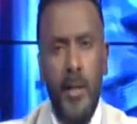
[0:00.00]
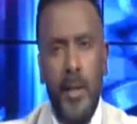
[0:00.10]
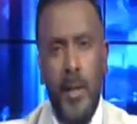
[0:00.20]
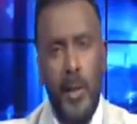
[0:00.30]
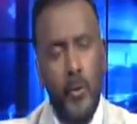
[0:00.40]

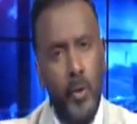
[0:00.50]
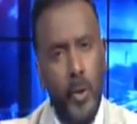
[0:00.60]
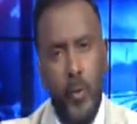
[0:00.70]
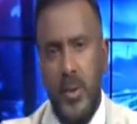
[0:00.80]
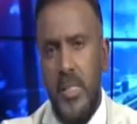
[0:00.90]
حتكون
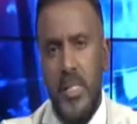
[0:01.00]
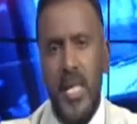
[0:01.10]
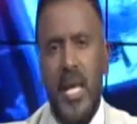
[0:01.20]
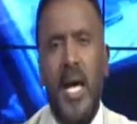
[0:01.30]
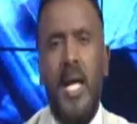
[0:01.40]
القوة السياسية
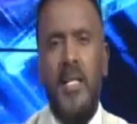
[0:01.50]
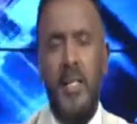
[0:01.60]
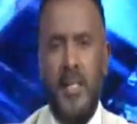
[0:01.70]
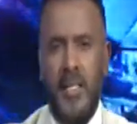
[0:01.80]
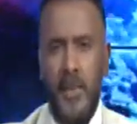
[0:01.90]
خارج
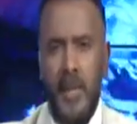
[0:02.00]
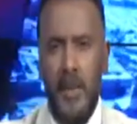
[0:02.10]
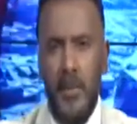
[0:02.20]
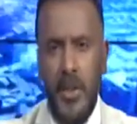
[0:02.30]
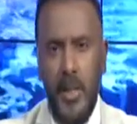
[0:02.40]
الحسابات
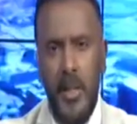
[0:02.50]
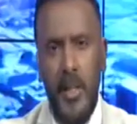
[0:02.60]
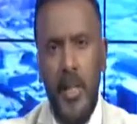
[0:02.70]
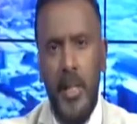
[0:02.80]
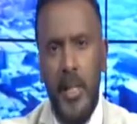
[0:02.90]
بشكل
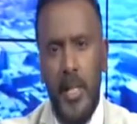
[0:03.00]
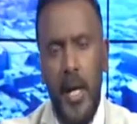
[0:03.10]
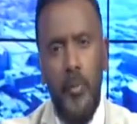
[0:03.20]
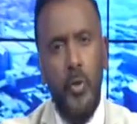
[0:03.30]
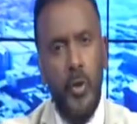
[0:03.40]

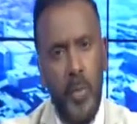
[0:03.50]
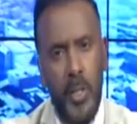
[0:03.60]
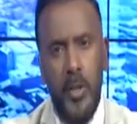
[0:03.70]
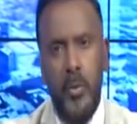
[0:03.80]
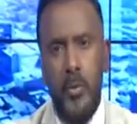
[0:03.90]
كامل
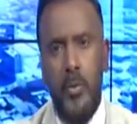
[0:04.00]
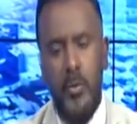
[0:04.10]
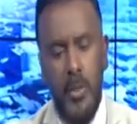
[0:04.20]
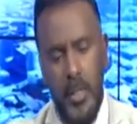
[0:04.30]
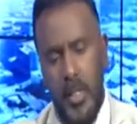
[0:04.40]
نتمنى أنه
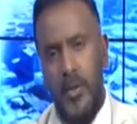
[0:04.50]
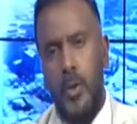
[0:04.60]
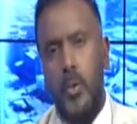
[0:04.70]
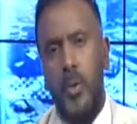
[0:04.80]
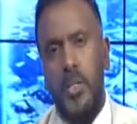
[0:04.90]
هذه
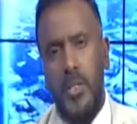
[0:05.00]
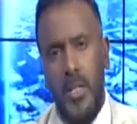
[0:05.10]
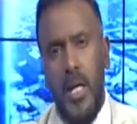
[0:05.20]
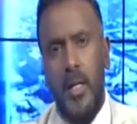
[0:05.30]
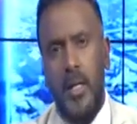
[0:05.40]
القوة
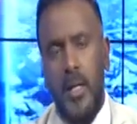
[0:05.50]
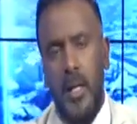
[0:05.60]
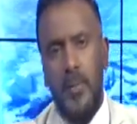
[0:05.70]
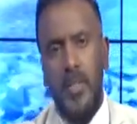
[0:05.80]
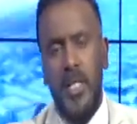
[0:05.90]
تتدارك
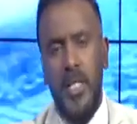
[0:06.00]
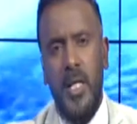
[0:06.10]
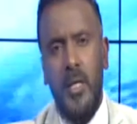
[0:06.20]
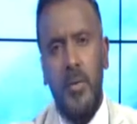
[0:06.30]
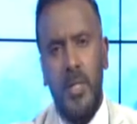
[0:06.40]
الأمر
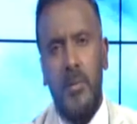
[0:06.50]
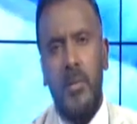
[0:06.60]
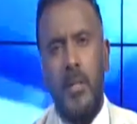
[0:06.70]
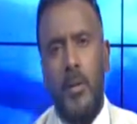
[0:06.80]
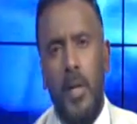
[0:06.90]
سريعا ويتم
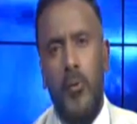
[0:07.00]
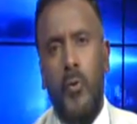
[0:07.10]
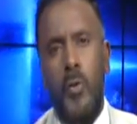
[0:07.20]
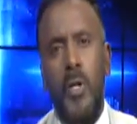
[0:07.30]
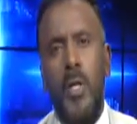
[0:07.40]

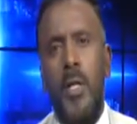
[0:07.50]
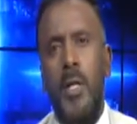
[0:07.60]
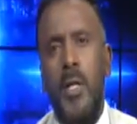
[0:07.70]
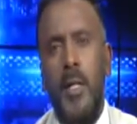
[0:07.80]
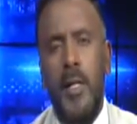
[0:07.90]
التوافق
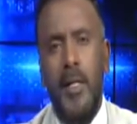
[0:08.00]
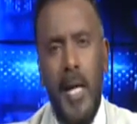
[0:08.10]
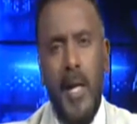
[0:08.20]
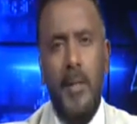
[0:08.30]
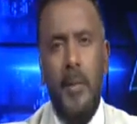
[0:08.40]

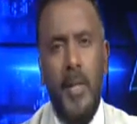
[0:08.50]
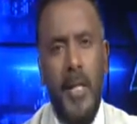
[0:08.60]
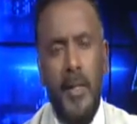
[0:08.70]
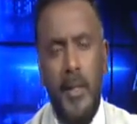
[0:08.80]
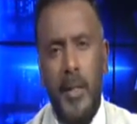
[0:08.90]
لإدارة
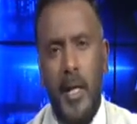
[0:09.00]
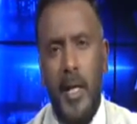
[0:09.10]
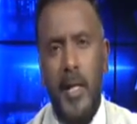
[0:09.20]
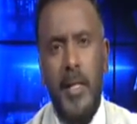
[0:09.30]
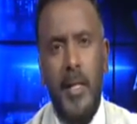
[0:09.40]
المرحلة
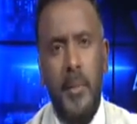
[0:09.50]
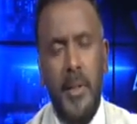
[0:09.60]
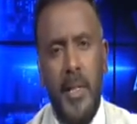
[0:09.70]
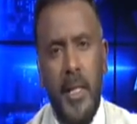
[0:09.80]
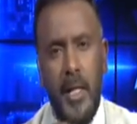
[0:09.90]
الانتقالية
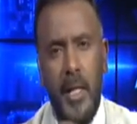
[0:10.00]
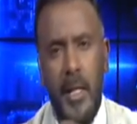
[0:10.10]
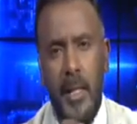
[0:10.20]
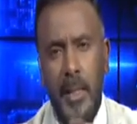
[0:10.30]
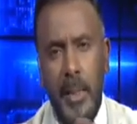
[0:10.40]

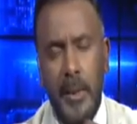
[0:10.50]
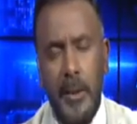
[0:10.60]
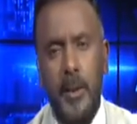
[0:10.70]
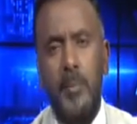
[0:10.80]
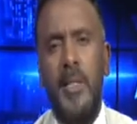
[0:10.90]
بطريقة
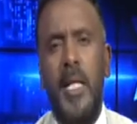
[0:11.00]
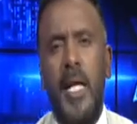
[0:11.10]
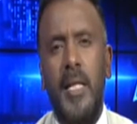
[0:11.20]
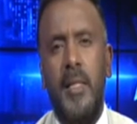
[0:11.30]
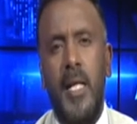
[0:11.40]
تضمن
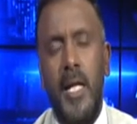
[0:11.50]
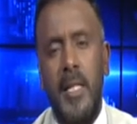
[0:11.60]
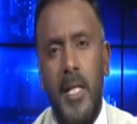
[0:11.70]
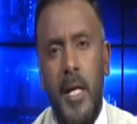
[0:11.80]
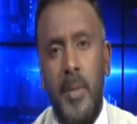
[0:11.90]
الحد
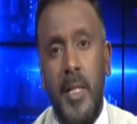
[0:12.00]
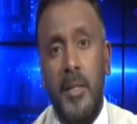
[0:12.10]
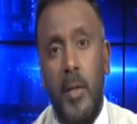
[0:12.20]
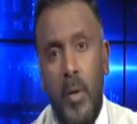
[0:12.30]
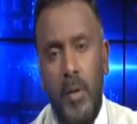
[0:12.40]
الأدنى من
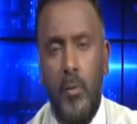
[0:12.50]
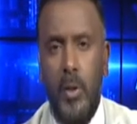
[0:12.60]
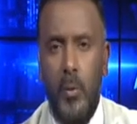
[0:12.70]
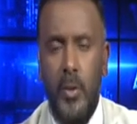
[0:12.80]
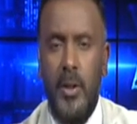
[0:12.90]
التوافق
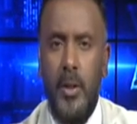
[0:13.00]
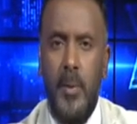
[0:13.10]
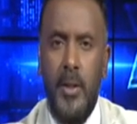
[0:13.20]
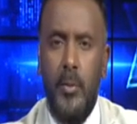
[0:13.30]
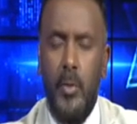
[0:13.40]
الوطني
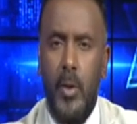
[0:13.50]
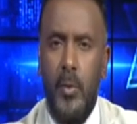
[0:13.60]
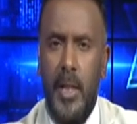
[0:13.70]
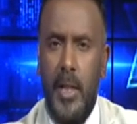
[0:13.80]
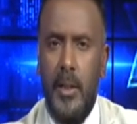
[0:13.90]
بين
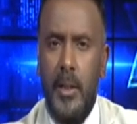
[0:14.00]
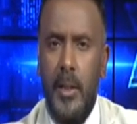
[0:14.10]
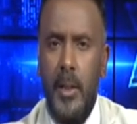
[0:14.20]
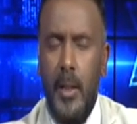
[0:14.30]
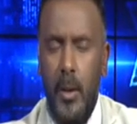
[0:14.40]
المكونات
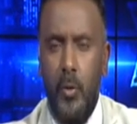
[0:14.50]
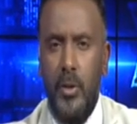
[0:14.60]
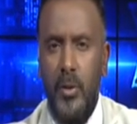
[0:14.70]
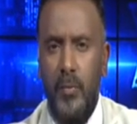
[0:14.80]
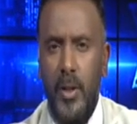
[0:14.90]
المختلفة